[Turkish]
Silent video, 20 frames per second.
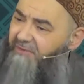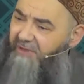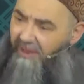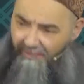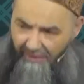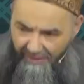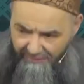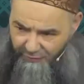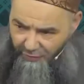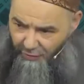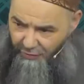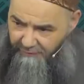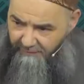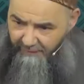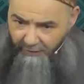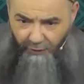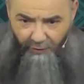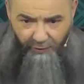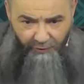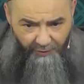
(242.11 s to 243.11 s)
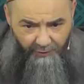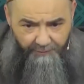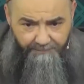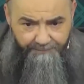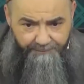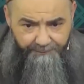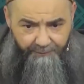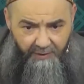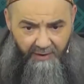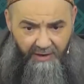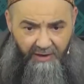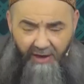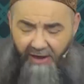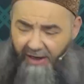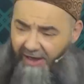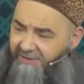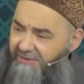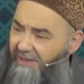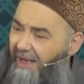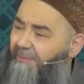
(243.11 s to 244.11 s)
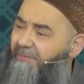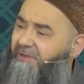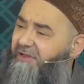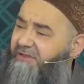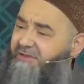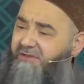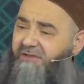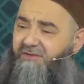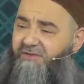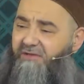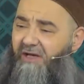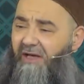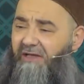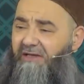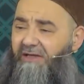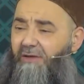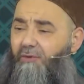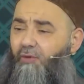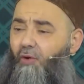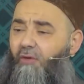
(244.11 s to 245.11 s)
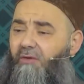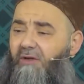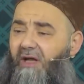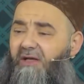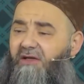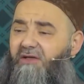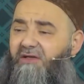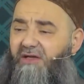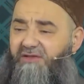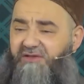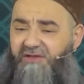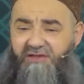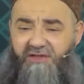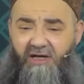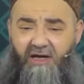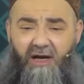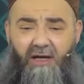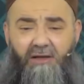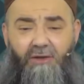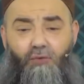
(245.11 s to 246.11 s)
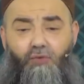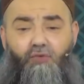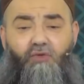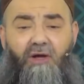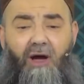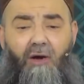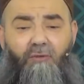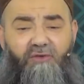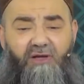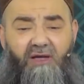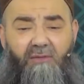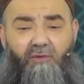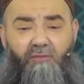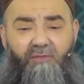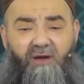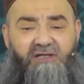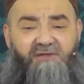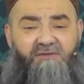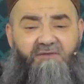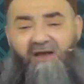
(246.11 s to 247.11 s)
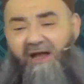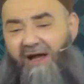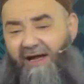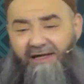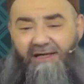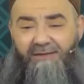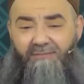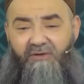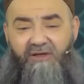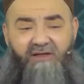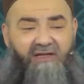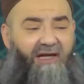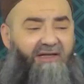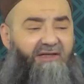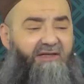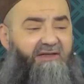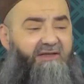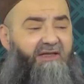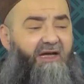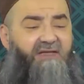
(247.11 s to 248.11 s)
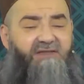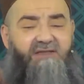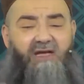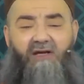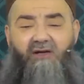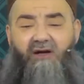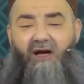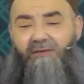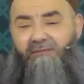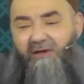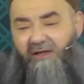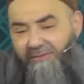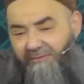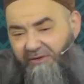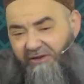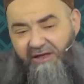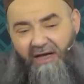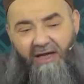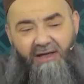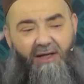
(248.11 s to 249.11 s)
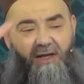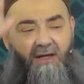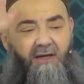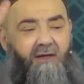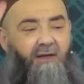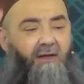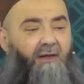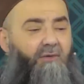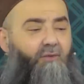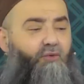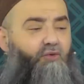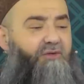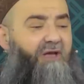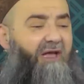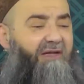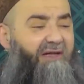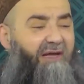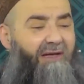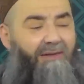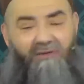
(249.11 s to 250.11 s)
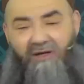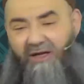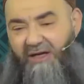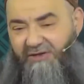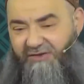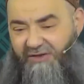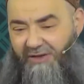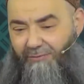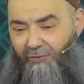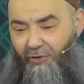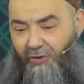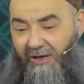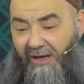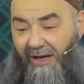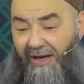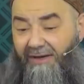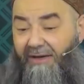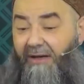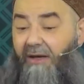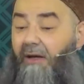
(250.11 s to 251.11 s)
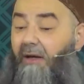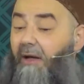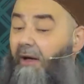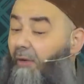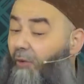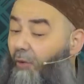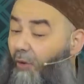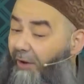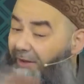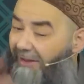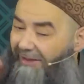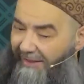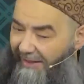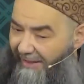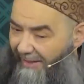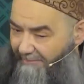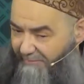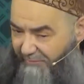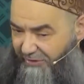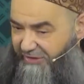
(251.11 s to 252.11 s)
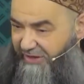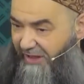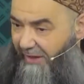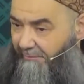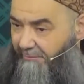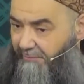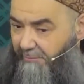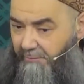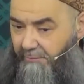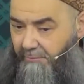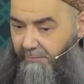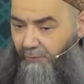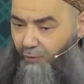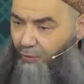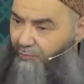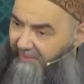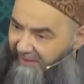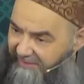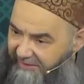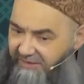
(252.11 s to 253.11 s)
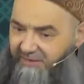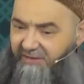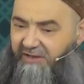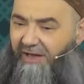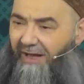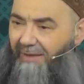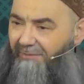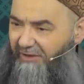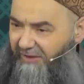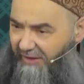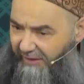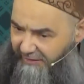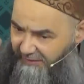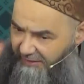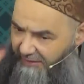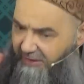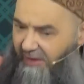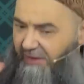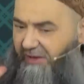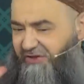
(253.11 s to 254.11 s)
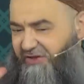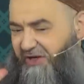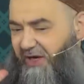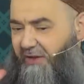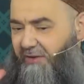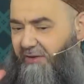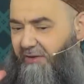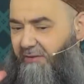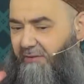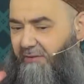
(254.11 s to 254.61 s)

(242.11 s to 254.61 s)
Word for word: Tamam söz veriyorum. Azab-ı istisal ile köklerini kazıyacak. Hani Lut kavmi gibi beş vilayet birden gitti, eser kalmadı. Bir tane kuzenleri bile yaşamıyor yani. Öyle de yapmayacağım. Ümmetin kıyamete kadar kalacak.